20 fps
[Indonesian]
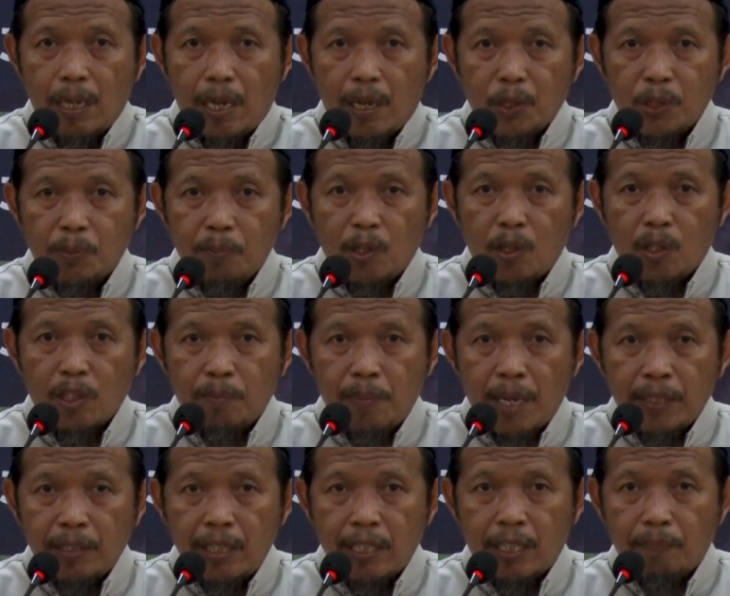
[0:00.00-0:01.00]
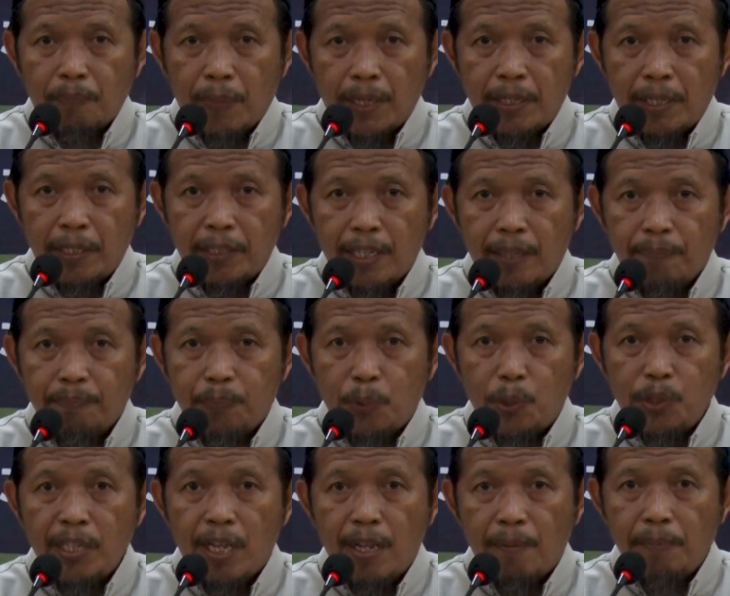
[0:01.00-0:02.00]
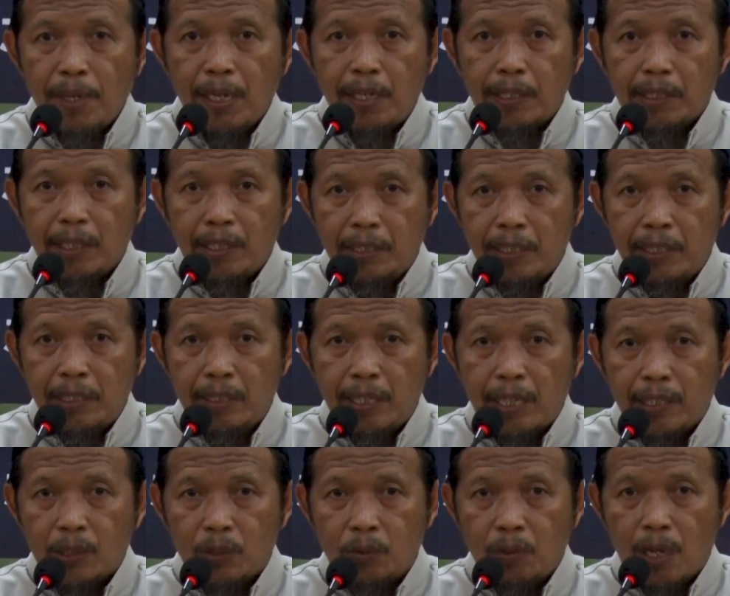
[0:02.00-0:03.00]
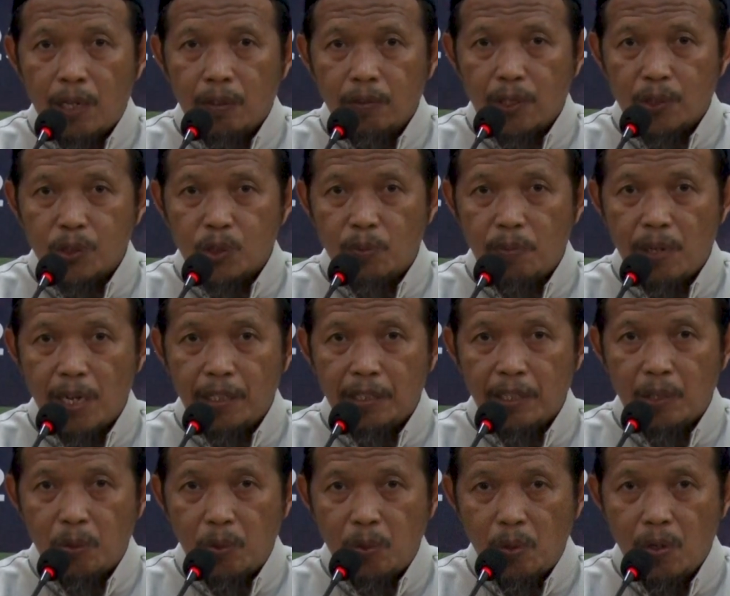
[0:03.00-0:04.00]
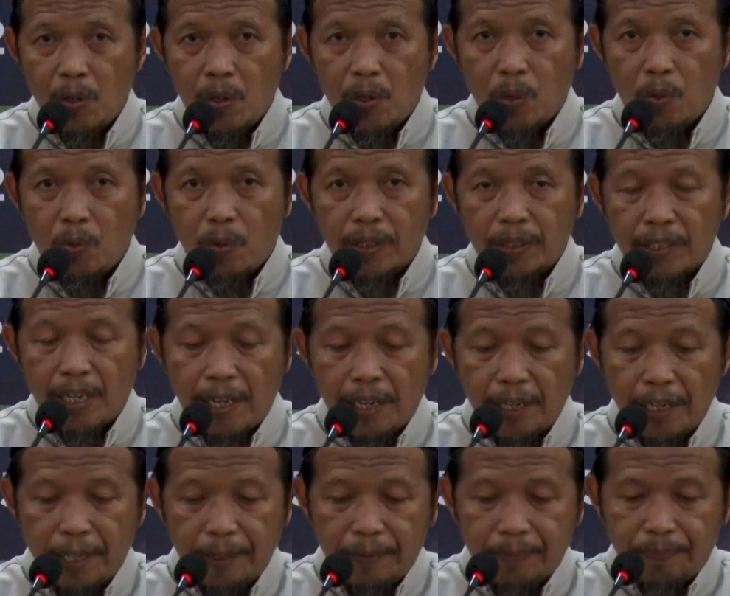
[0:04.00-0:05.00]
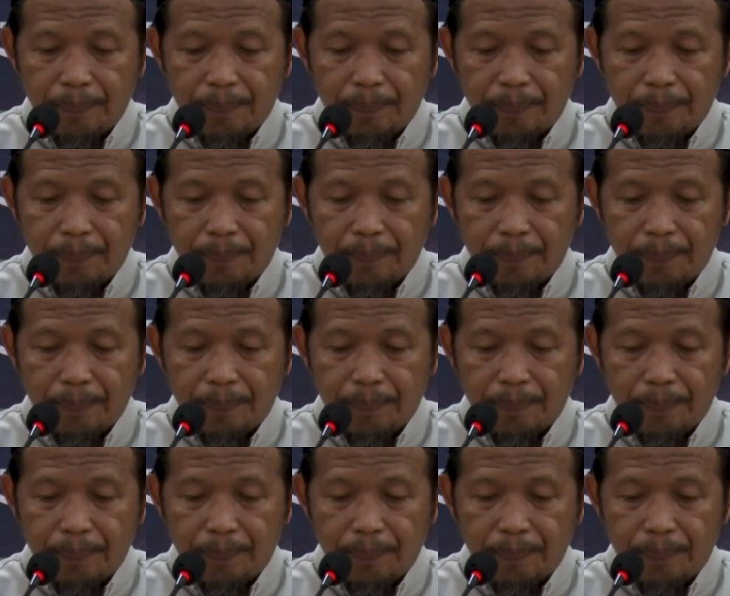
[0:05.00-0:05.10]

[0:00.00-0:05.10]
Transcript: harus menghormati kepada yang punya milik ini yaitu Allah Subhanahu wa taala.